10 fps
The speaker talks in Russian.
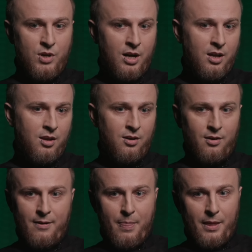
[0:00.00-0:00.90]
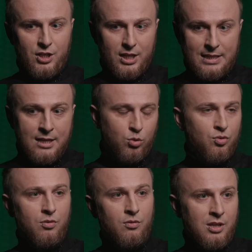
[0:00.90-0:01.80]
Вымирание. Сейчас нету,
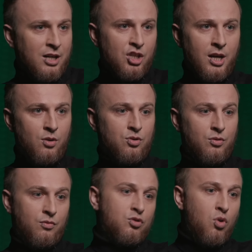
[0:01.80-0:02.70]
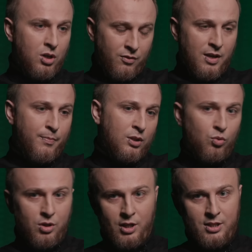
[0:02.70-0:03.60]
не рождаются. Сколько твои
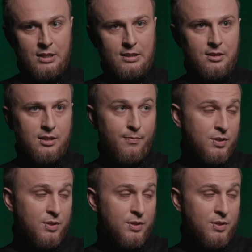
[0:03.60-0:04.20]
подруги родили детей,